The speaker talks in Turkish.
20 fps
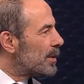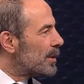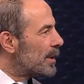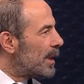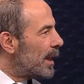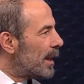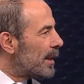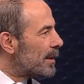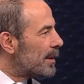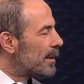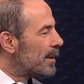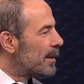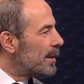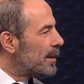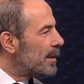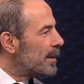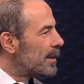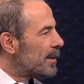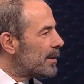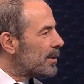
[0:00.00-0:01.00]
yani
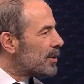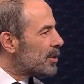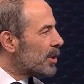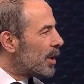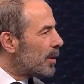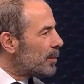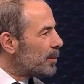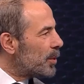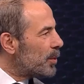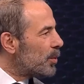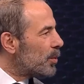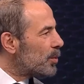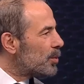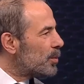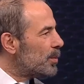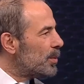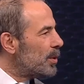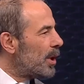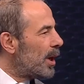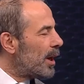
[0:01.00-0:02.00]
şampiyon
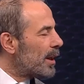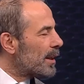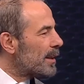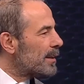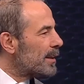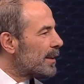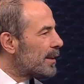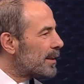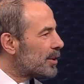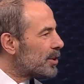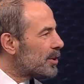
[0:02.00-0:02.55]
olduğumu hak ederek